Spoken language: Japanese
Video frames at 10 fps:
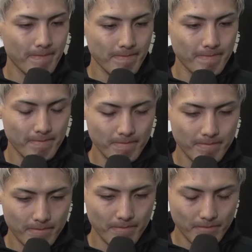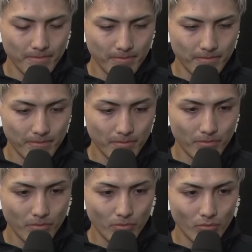容を覚えていたらあ
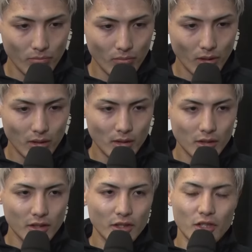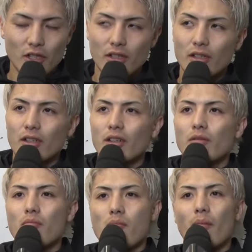の違いなどありましたら教えてください。
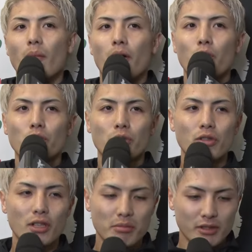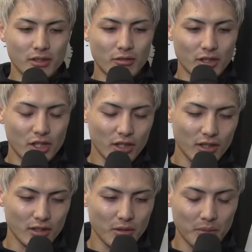まあ、本当に多分すぐ終わっちゃった
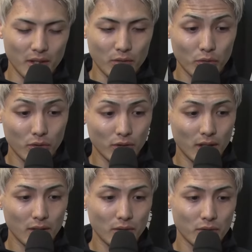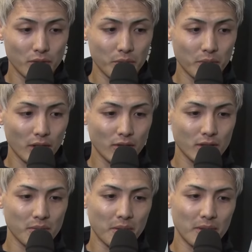んですけど、まあ、本当あの自分も倒
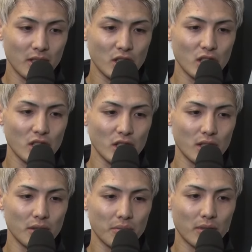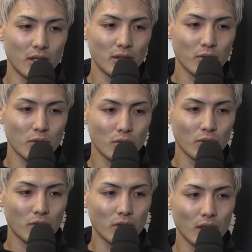す気満々でしたしあのこん
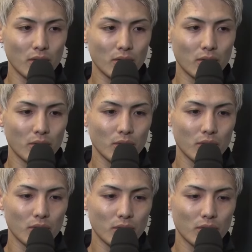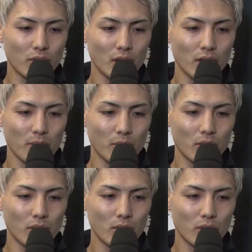今回の本当後楽園
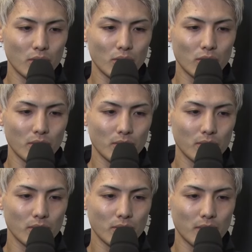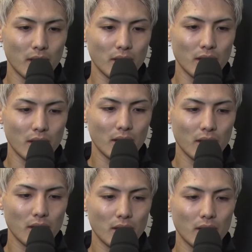も本当満員で
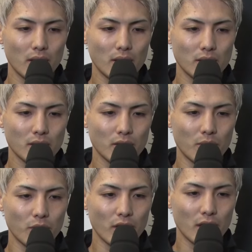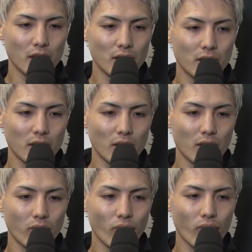すごい盛り上がりだったんで、うん